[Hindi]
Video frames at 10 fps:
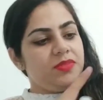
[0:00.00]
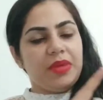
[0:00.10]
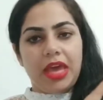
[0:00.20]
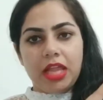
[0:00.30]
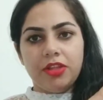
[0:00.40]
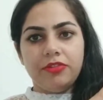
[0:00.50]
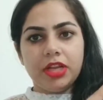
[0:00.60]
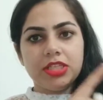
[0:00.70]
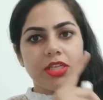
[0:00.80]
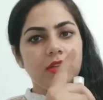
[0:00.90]
इसमें
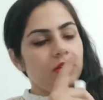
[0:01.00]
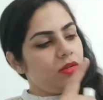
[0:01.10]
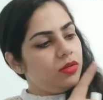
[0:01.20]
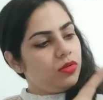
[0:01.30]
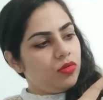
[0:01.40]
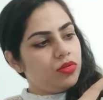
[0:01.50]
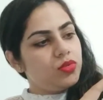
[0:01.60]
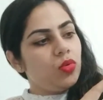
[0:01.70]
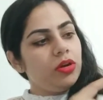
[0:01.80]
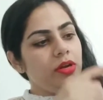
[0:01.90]
एलोवेरा जेल
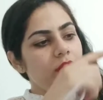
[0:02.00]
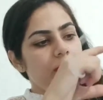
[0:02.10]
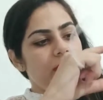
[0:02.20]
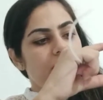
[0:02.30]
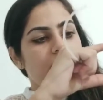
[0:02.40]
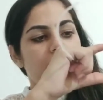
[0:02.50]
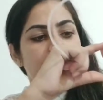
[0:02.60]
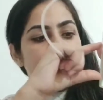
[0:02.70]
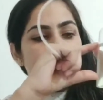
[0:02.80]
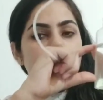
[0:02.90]
रोज वाटर
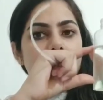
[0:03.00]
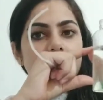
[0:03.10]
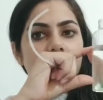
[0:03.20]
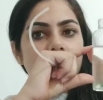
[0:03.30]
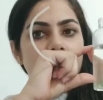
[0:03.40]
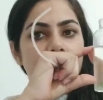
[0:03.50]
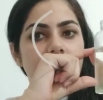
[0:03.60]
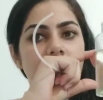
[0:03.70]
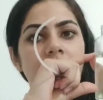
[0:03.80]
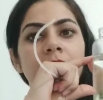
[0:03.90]
एंड
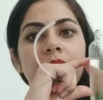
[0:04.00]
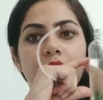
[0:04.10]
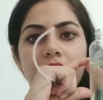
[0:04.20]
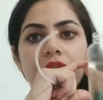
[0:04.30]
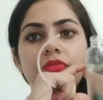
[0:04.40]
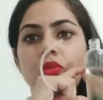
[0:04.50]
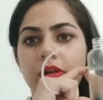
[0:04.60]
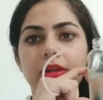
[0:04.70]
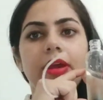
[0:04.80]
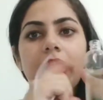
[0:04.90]
इतना प्योरिफाइड
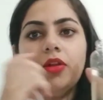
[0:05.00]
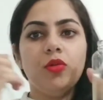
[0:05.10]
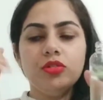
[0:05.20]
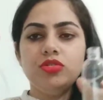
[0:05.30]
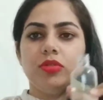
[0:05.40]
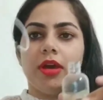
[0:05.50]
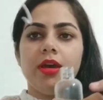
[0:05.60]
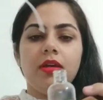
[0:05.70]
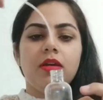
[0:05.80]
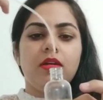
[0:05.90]
वाटर ऐड हो चुका है